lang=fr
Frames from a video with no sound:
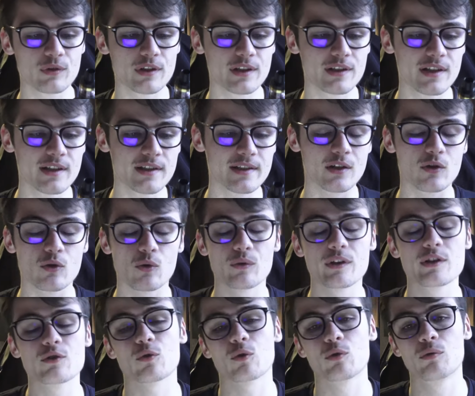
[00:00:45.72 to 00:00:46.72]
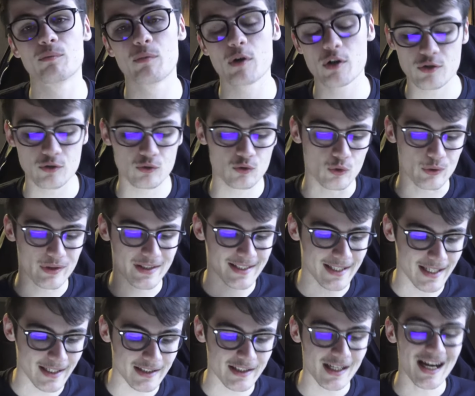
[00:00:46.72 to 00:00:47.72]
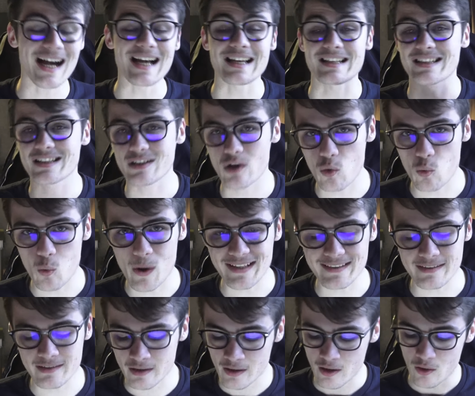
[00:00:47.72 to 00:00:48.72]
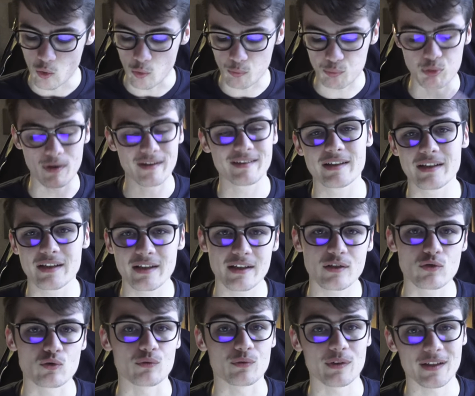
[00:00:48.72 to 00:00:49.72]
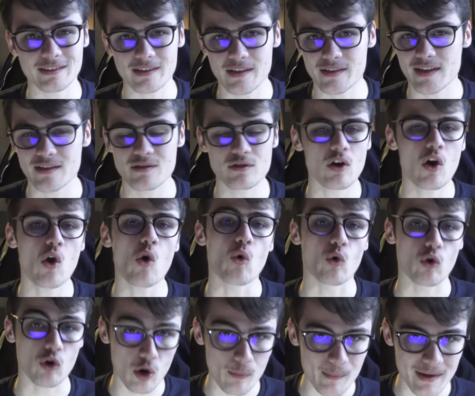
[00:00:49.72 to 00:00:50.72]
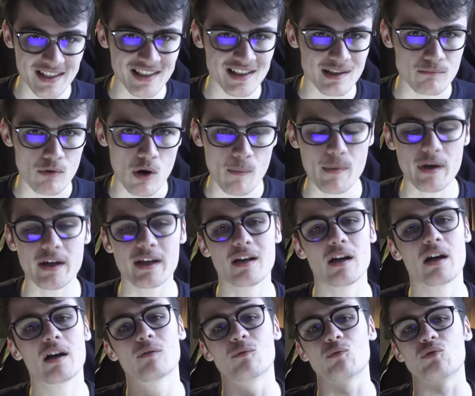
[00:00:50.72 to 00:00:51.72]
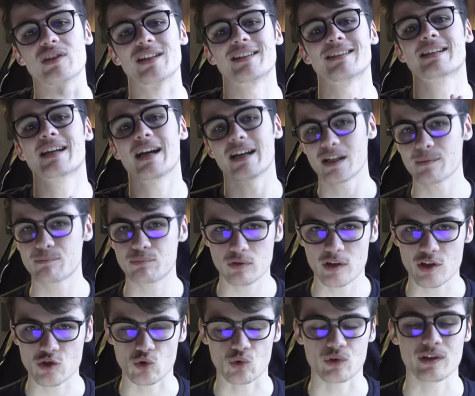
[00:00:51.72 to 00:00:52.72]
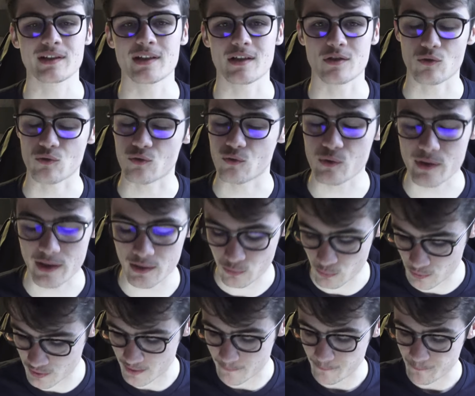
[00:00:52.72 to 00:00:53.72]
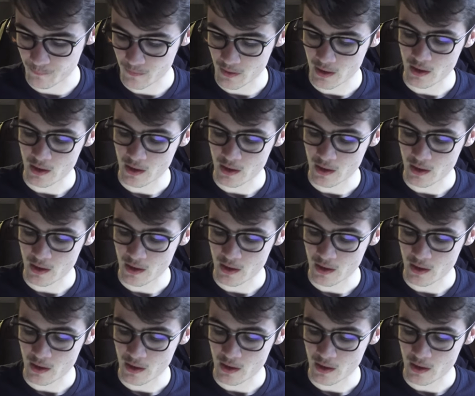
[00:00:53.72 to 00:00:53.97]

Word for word: vous ai dit, c'est qu'on est sur une box de 5 à 100 watts. On peut intégrer du 20 à 700 au grand maximum. Et là, vous êtes calé pour la journée, ça sans aucun souci.